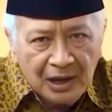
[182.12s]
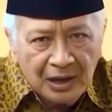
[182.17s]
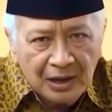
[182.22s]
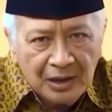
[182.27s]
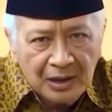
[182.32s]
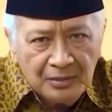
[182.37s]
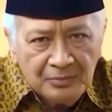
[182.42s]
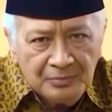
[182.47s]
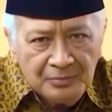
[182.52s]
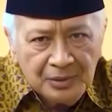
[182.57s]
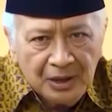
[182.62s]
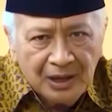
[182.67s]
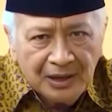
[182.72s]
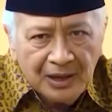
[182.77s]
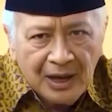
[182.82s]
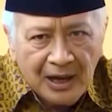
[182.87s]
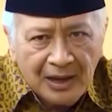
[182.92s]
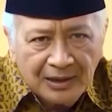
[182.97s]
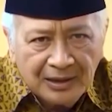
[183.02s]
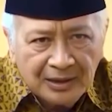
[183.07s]
adalah
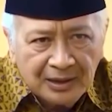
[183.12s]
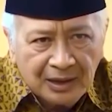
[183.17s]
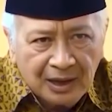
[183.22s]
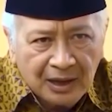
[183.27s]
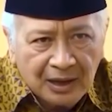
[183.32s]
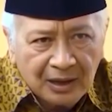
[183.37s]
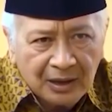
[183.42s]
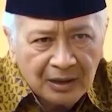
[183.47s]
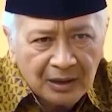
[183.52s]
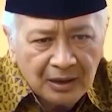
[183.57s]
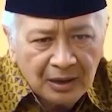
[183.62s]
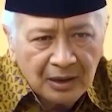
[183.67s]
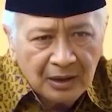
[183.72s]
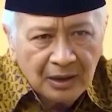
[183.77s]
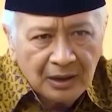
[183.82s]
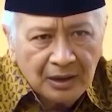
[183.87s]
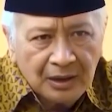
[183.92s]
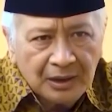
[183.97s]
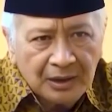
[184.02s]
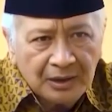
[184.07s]
impian Anda,
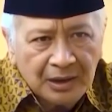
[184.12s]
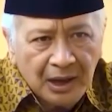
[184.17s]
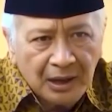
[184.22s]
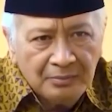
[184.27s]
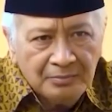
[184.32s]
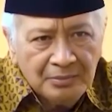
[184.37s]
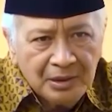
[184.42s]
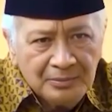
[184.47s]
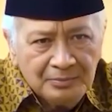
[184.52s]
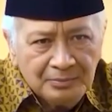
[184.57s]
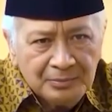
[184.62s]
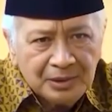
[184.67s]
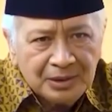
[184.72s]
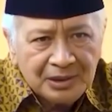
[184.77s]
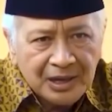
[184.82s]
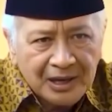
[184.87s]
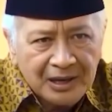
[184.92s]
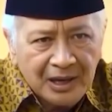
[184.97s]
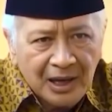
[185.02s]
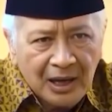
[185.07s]
dan mimpi
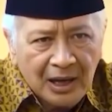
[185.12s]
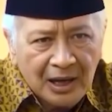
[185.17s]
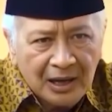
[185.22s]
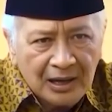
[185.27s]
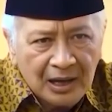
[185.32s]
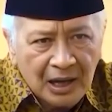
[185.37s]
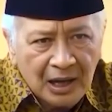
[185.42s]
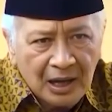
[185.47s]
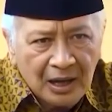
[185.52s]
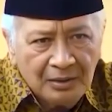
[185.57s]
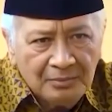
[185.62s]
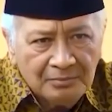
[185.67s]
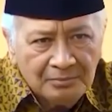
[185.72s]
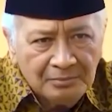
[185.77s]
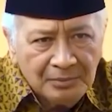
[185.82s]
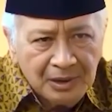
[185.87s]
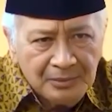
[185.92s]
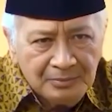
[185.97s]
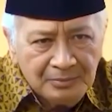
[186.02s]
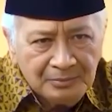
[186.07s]
saya adalah
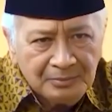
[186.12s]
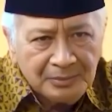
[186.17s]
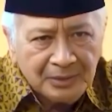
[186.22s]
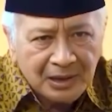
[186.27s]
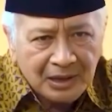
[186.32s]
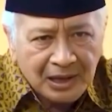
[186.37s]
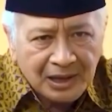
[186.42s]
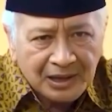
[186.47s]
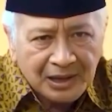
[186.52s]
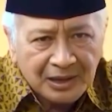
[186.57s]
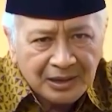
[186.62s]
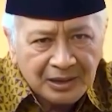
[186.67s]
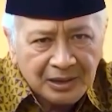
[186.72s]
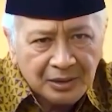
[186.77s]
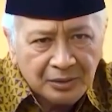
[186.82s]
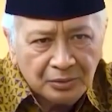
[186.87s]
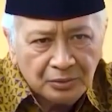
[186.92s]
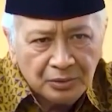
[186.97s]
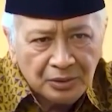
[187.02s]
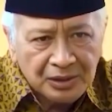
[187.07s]
mimpi rakyat
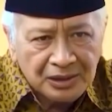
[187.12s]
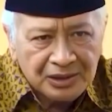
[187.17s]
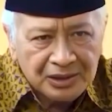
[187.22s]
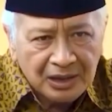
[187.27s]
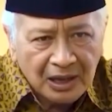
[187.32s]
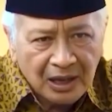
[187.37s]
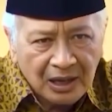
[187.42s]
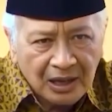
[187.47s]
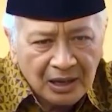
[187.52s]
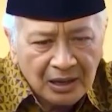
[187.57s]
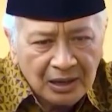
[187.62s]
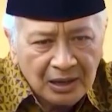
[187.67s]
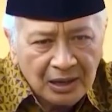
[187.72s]
Indonesia.